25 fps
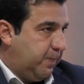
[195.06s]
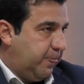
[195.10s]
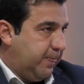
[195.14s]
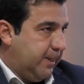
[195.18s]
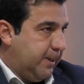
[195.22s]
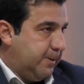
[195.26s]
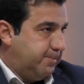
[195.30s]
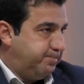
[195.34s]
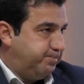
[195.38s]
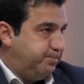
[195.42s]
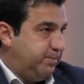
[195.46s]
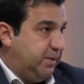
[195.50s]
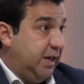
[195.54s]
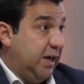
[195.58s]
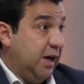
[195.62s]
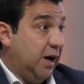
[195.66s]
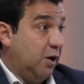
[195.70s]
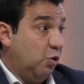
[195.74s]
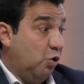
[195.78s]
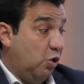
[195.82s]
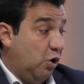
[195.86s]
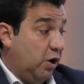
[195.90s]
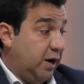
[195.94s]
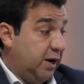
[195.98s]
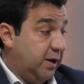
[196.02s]
Né? E
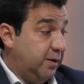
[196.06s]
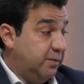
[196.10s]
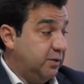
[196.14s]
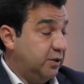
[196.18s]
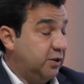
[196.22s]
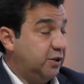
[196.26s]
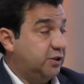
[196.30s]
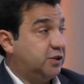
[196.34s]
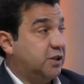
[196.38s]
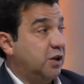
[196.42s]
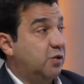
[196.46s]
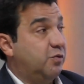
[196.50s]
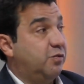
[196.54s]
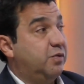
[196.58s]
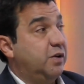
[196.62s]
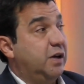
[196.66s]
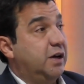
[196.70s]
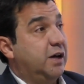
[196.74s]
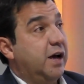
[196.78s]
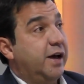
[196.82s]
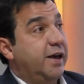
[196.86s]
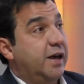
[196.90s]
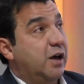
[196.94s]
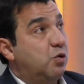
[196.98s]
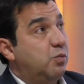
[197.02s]
agora estão,
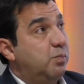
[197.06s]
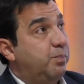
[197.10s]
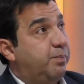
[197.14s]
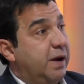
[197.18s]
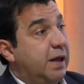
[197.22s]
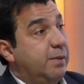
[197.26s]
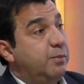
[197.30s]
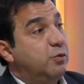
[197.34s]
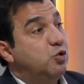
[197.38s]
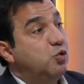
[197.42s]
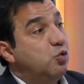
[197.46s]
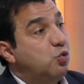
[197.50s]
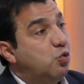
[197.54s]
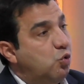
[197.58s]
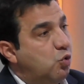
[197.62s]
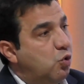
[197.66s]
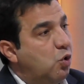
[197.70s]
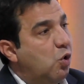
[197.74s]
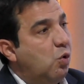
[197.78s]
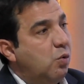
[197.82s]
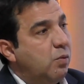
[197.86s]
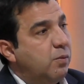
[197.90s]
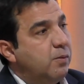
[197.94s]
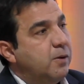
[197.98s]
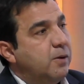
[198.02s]
ganharam um prêmio do
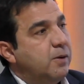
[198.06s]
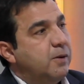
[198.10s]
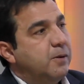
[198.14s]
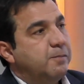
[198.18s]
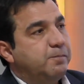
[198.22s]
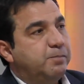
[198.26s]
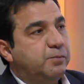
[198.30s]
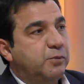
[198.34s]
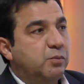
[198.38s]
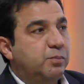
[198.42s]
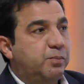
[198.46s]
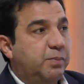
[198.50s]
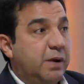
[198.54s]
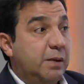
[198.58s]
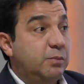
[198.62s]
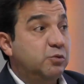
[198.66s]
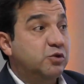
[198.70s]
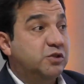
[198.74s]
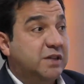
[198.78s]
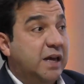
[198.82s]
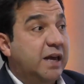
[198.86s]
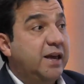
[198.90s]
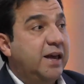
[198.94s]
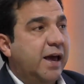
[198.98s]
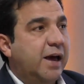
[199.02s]
Google, um prêmio
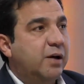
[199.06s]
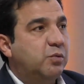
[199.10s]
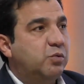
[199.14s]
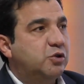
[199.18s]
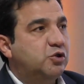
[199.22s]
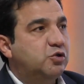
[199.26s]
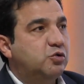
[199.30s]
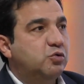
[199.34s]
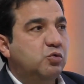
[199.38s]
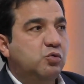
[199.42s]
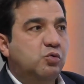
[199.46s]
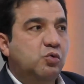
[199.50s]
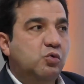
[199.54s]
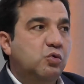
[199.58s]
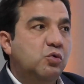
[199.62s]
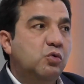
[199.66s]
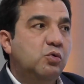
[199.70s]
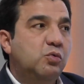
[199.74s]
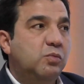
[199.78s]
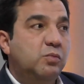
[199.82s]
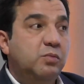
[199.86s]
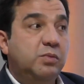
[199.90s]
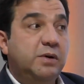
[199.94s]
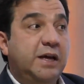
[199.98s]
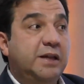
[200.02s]
sem equity do Google,
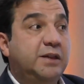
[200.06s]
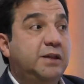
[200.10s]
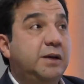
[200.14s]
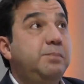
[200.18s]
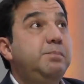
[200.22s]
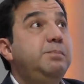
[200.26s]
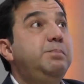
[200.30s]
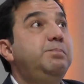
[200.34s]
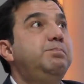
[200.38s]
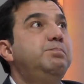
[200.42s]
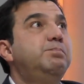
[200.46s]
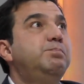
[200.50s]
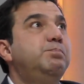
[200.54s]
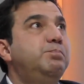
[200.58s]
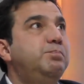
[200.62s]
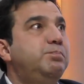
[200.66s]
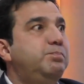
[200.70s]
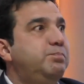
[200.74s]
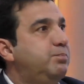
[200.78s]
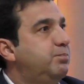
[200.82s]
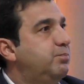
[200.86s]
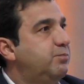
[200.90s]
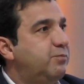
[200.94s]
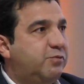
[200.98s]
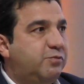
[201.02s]
entre
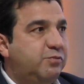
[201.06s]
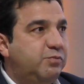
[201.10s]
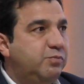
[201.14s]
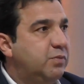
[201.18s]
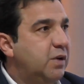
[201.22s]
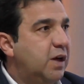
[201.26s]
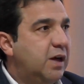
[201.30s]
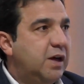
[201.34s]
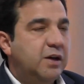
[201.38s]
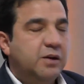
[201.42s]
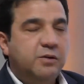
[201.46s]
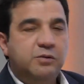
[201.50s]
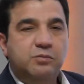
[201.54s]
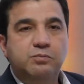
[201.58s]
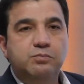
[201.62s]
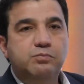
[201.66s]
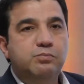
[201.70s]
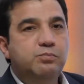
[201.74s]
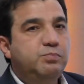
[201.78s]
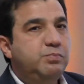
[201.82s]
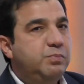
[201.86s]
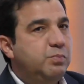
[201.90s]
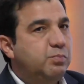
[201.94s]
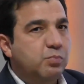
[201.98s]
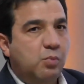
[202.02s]
um
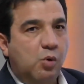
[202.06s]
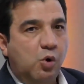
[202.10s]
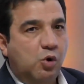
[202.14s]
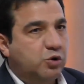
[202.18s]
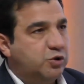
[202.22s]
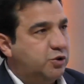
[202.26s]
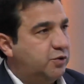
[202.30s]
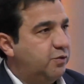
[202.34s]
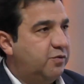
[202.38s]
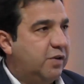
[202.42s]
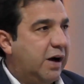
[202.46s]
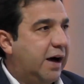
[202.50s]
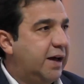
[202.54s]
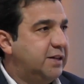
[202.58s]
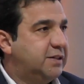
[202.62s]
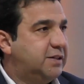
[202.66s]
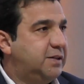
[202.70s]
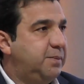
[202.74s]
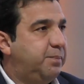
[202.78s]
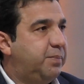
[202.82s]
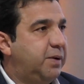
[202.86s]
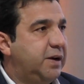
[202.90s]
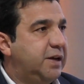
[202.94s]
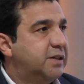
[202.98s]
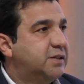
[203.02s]
monte, várias
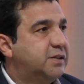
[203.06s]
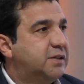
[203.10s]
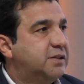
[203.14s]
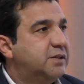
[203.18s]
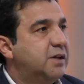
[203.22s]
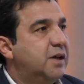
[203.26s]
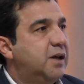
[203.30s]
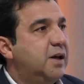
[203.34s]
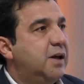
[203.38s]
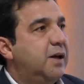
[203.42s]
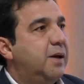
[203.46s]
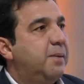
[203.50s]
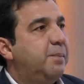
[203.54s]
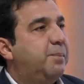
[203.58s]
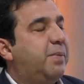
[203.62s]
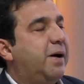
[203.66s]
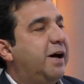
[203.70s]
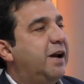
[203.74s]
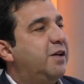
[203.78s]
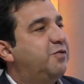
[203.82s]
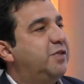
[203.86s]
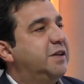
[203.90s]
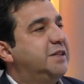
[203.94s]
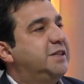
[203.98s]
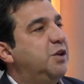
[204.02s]
empresas,
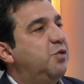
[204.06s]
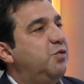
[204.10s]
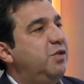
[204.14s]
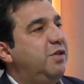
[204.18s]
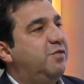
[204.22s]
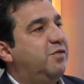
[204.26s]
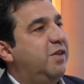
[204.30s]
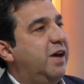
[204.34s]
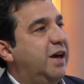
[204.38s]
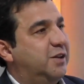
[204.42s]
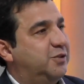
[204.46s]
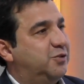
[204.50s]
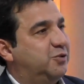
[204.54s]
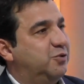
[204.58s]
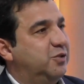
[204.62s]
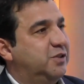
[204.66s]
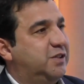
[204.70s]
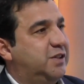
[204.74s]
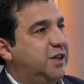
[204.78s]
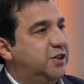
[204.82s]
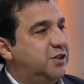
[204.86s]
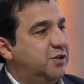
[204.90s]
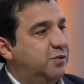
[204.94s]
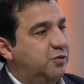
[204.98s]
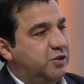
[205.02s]
para fazer o inverso, ou
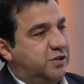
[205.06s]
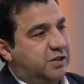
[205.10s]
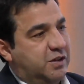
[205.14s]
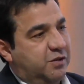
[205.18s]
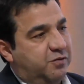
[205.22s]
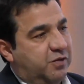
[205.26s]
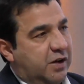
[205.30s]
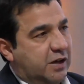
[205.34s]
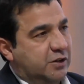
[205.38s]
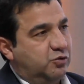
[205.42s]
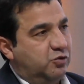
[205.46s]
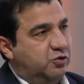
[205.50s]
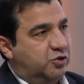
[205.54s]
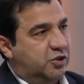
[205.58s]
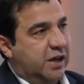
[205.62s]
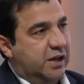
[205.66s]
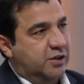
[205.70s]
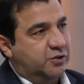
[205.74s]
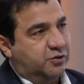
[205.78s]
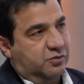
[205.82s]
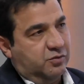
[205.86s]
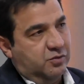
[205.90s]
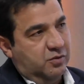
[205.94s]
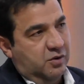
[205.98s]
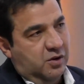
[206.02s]
seja, você faz o
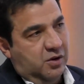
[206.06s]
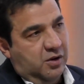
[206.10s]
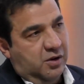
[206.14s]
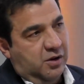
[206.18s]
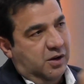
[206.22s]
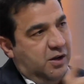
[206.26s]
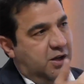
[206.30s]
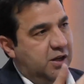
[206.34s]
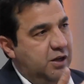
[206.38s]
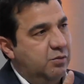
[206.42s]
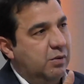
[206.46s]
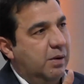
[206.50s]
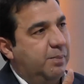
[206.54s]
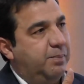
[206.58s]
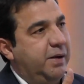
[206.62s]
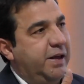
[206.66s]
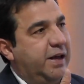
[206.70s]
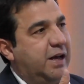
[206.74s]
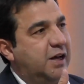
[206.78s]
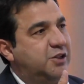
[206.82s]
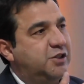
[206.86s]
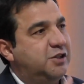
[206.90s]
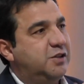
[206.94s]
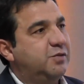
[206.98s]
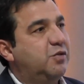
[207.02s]
gesto e o
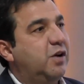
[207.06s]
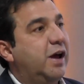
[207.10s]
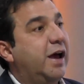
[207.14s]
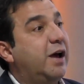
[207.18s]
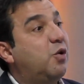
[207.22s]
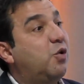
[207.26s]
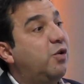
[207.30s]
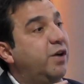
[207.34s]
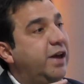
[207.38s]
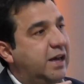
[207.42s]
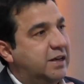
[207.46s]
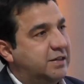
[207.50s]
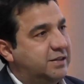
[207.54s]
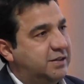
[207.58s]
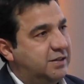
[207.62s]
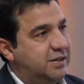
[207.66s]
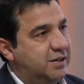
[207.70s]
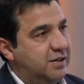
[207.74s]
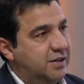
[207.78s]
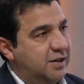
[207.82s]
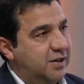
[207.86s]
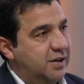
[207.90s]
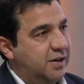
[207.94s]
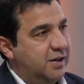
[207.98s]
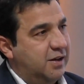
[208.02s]
aplicativo reconhece
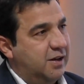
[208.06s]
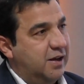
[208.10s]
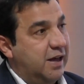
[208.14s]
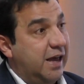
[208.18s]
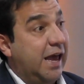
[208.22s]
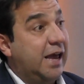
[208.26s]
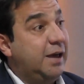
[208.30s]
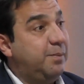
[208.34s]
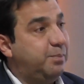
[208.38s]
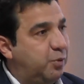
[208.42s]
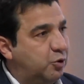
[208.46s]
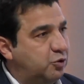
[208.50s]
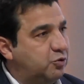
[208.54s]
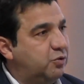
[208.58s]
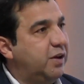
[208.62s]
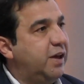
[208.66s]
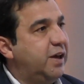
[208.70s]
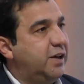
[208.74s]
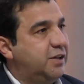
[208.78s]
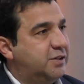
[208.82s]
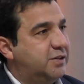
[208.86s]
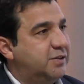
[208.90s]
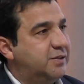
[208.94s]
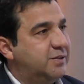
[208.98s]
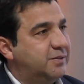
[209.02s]
em
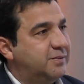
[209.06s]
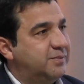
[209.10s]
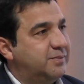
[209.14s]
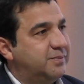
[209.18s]
português.